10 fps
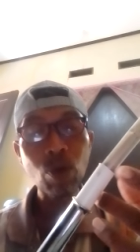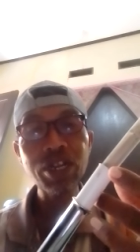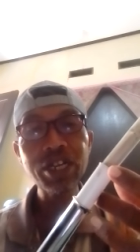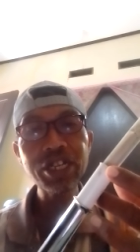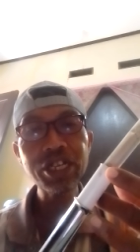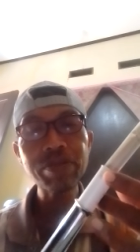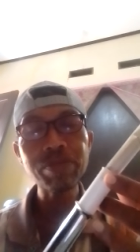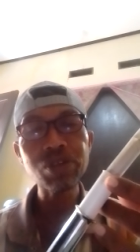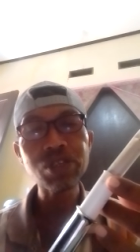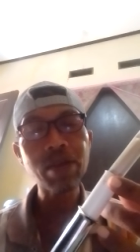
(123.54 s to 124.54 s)
power gede
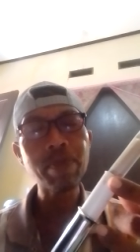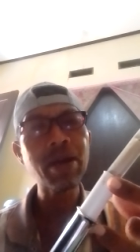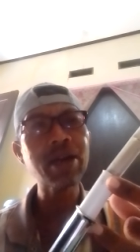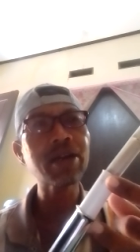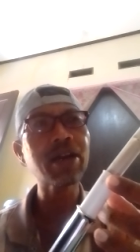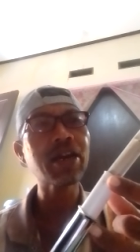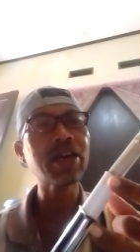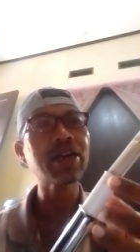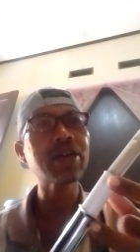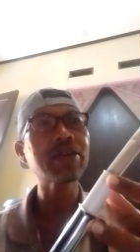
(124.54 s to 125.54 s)
bisa
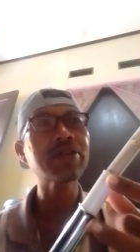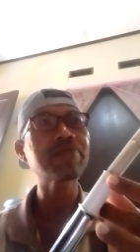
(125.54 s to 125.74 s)
pakai